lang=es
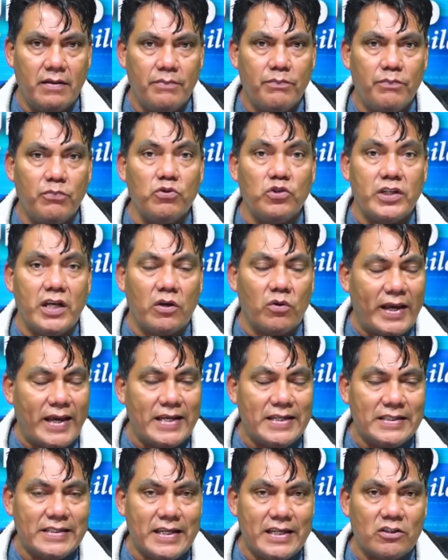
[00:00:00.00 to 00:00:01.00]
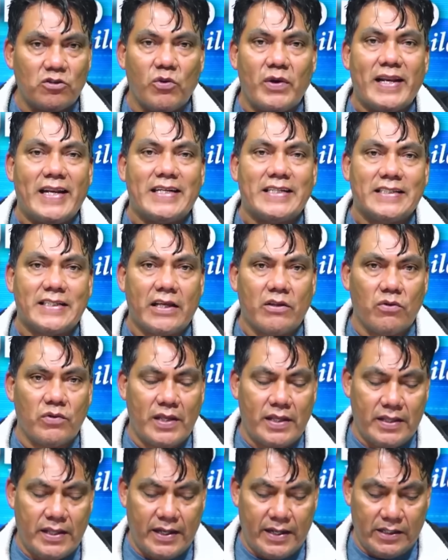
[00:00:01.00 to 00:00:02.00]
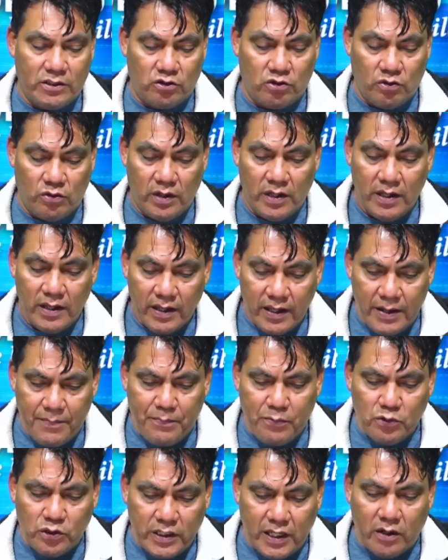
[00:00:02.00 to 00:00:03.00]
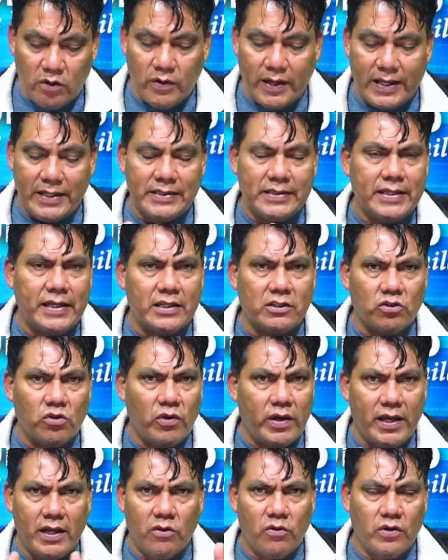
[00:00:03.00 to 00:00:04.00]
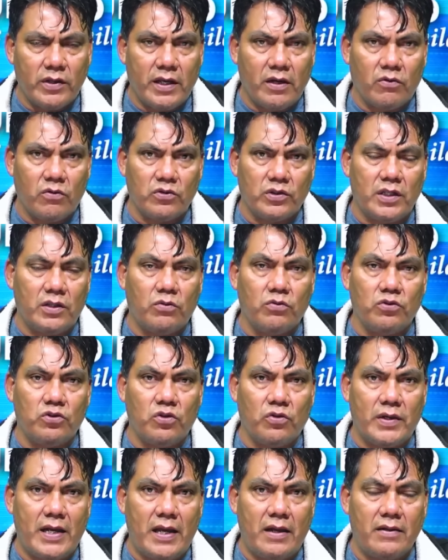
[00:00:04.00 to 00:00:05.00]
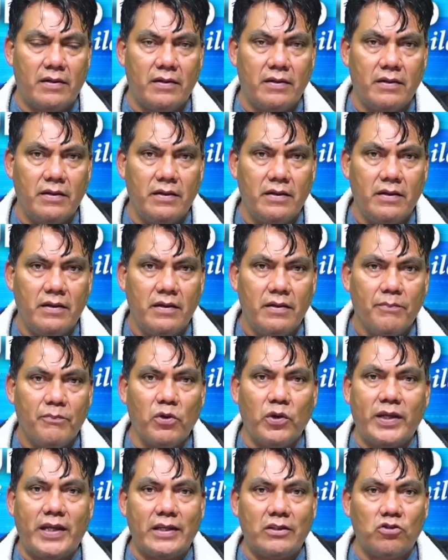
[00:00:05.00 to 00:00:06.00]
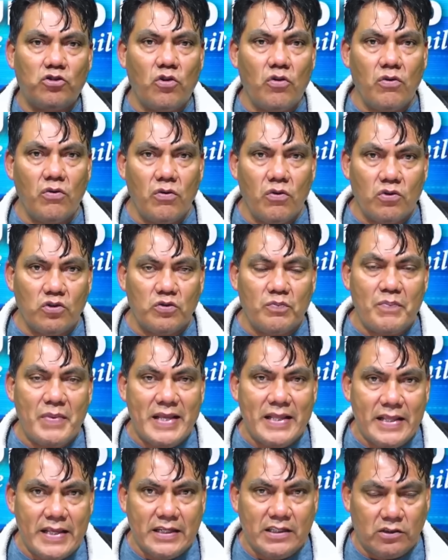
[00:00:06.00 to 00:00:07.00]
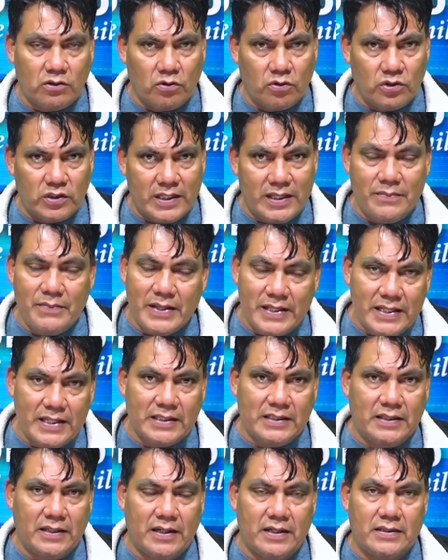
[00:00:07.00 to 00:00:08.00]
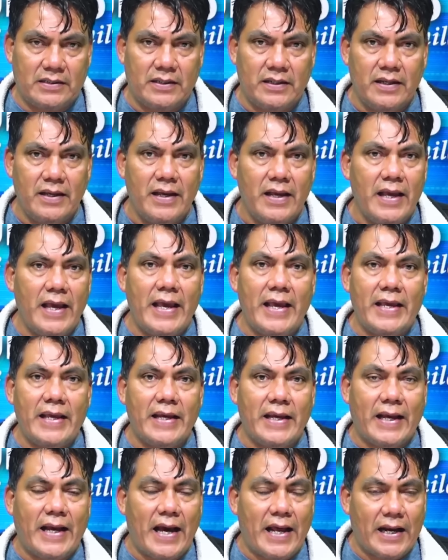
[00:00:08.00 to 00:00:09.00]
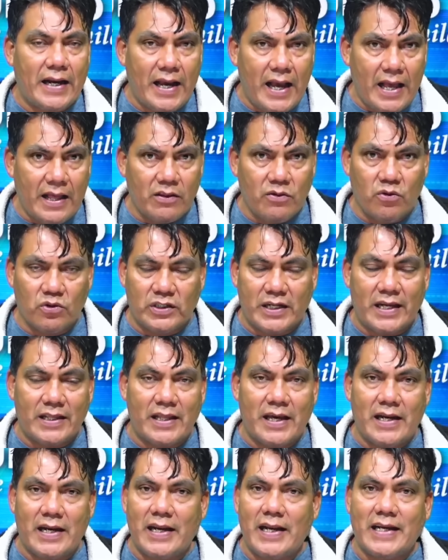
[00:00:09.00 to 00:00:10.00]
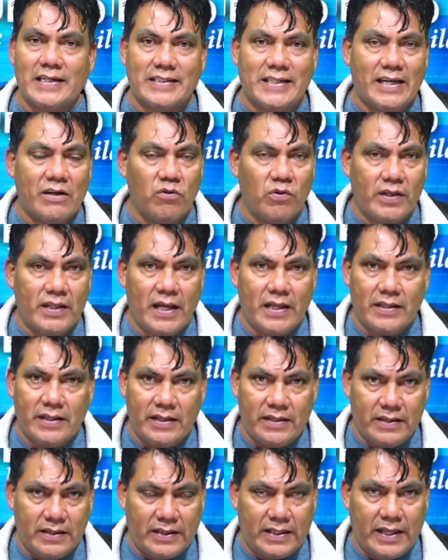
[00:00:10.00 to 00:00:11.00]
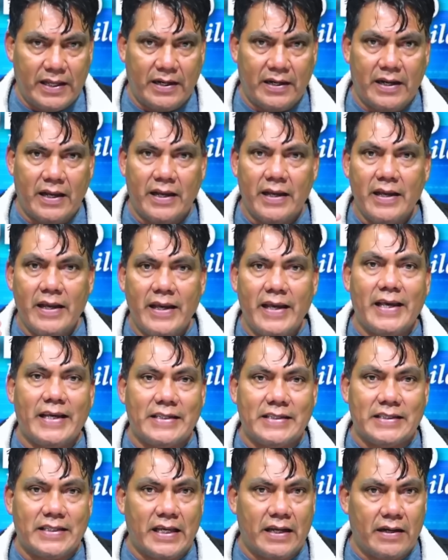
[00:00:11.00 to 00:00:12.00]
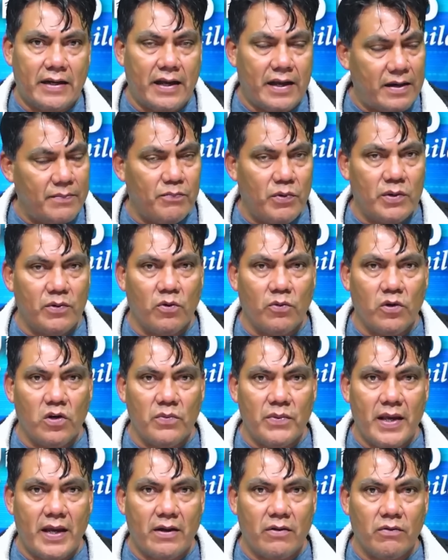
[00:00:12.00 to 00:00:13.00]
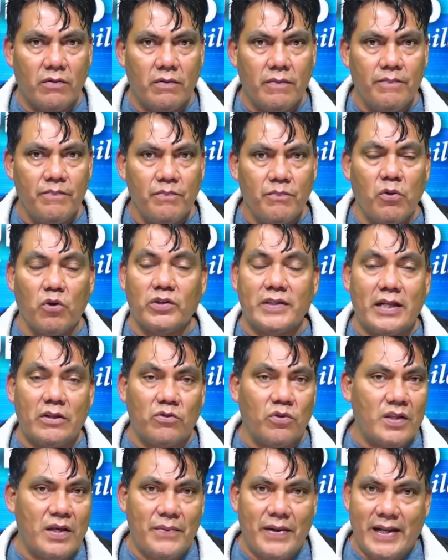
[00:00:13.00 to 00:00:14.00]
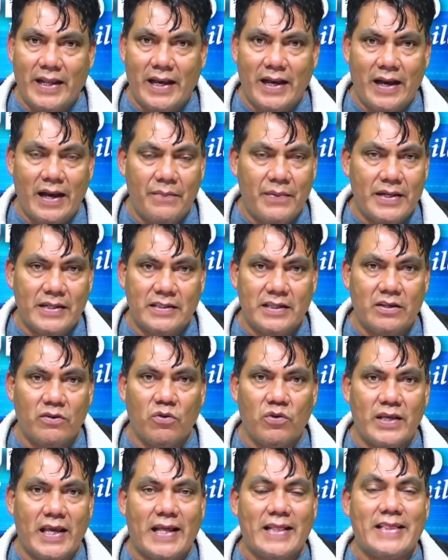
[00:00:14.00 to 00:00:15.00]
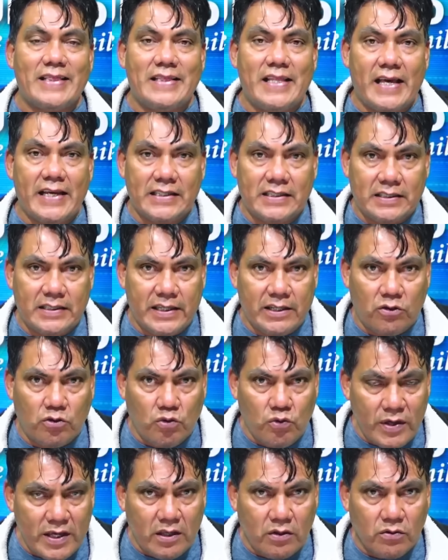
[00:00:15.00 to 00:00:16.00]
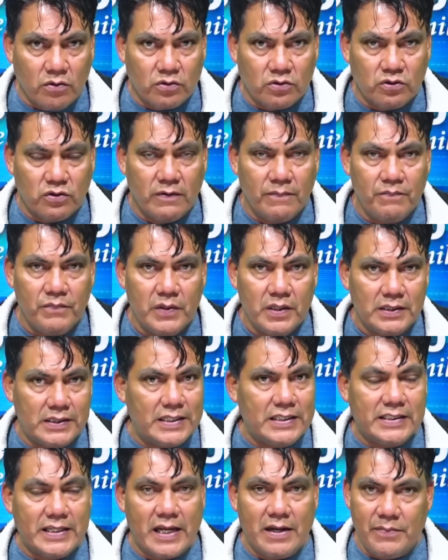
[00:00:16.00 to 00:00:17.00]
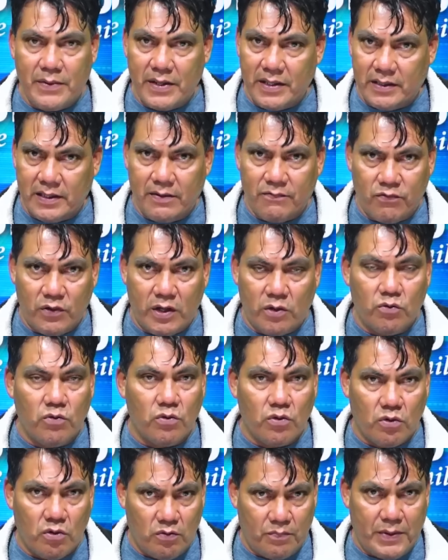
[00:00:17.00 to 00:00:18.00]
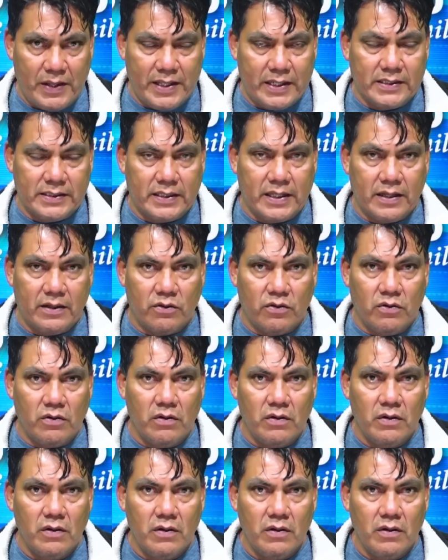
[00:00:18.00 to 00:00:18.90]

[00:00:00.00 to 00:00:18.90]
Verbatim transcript: pusieron en riesgo el Estado de Derecho y pusieron en riesgo el orden constitucional. Porque son los ministros y ministras encargados a darle la seguridad interna, externa al pueblo boliviano. Por tanto, deberían haber sido ya destituidos si realmente fue un golpe de Estado